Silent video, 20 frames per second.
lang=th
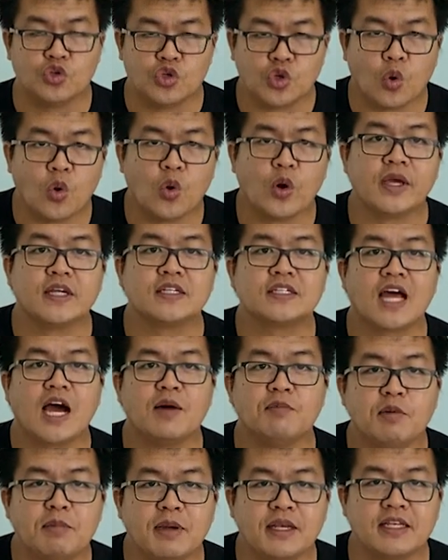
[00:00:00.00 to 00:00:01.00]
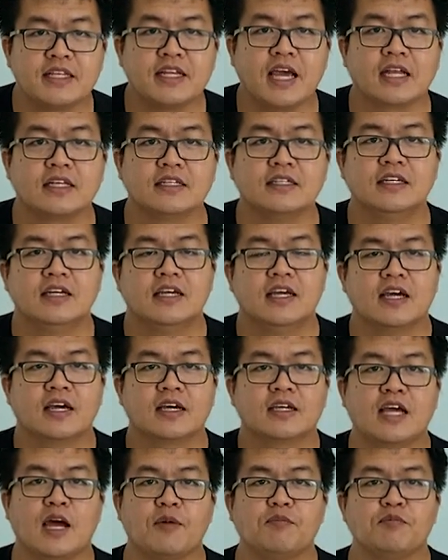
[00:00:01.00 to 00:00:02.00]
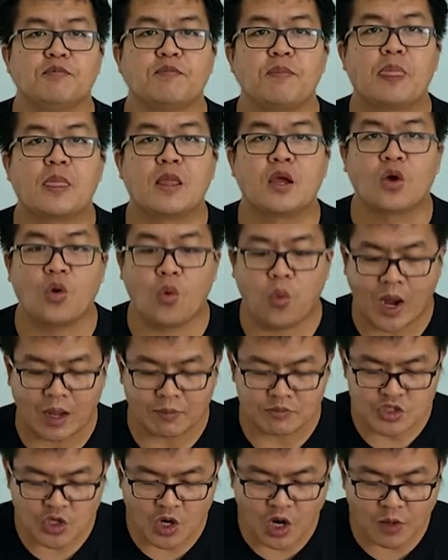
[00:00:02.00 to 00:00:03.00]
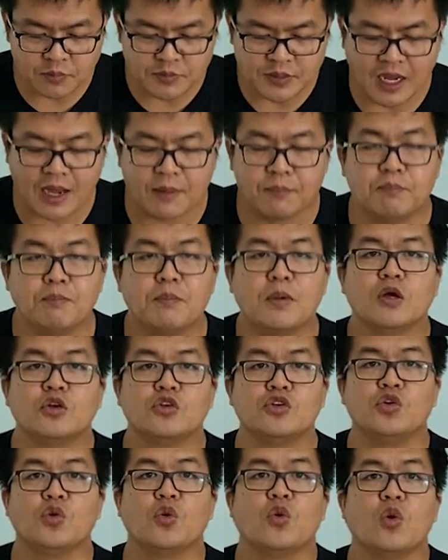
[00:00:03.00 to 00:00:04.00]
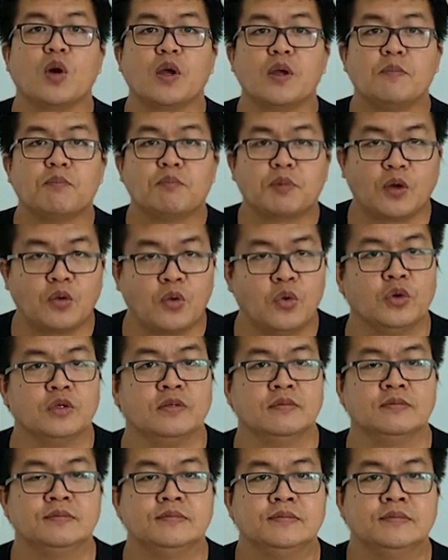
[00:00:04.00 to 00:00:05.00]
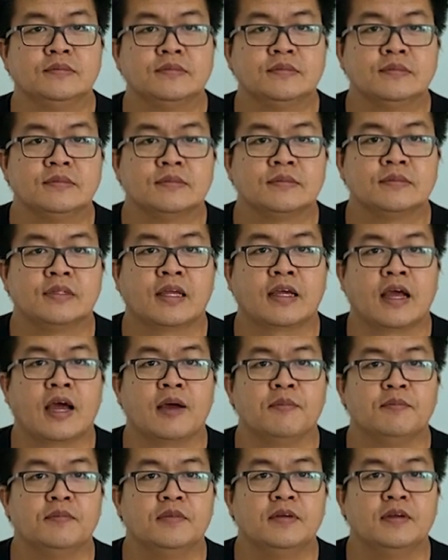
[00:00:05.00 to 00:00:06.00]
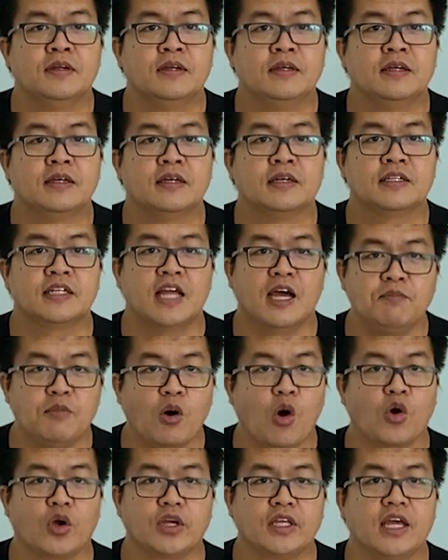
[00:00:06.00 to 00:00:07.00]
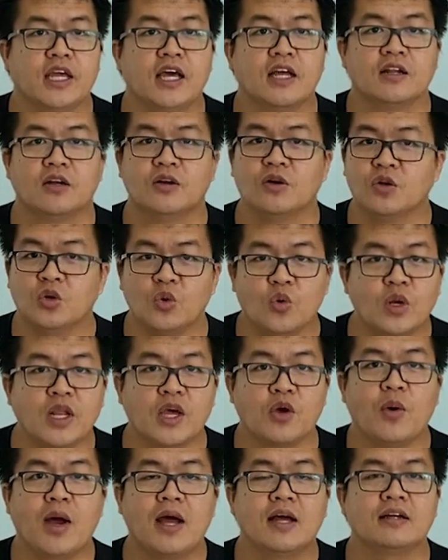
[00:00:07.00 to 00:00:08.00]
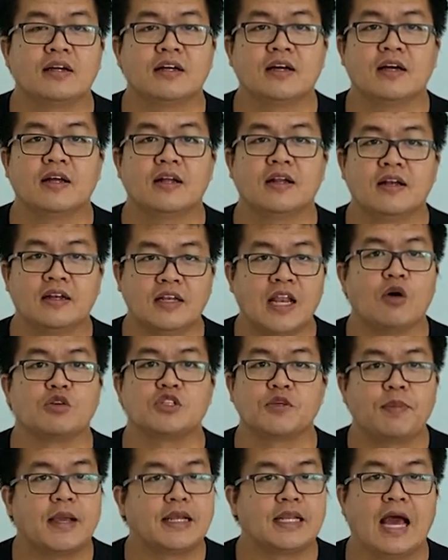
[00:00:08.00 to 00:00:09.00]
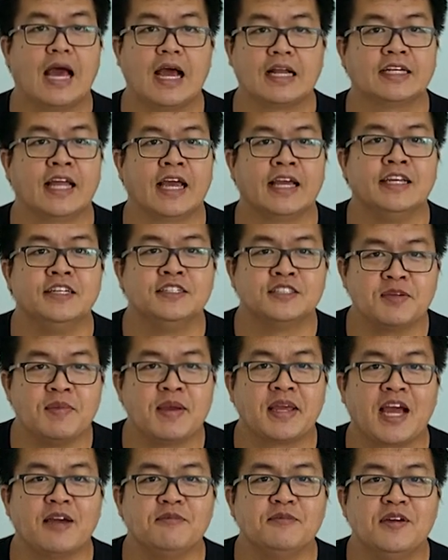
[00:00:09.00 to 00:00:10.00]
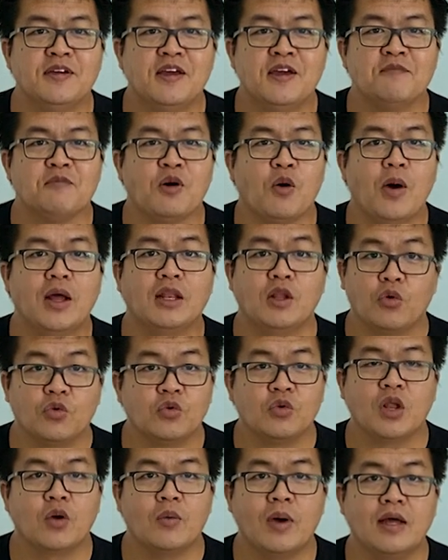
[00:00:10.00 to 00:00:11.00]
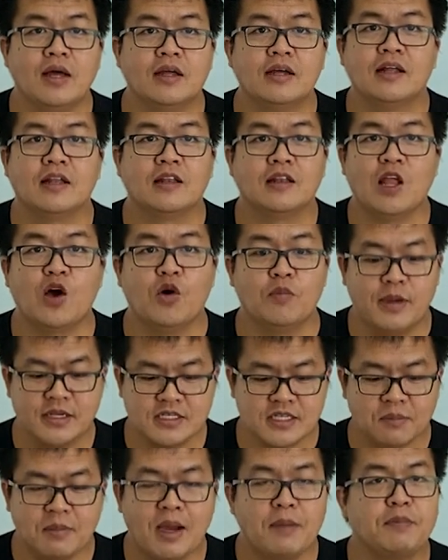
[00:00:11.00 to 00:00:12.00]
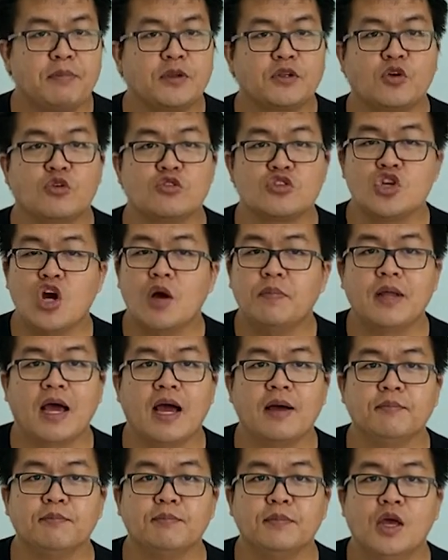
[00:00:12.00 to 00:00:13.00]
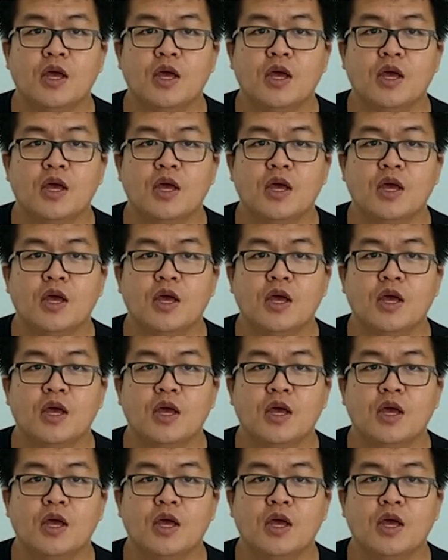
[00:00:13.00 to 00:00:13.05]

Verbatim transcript: โดยธรรมบัญญัติกับความชอบธรรมโดยพระคุณนะครับ ถ้าบอกอย่างเงี้ยรู้เลยว่าเราจะไปทางไหนใช่ไหมครับ เพราะว่าเรารู้แล้วว่าเราไม่สามารถเป็นคนชอบธรรม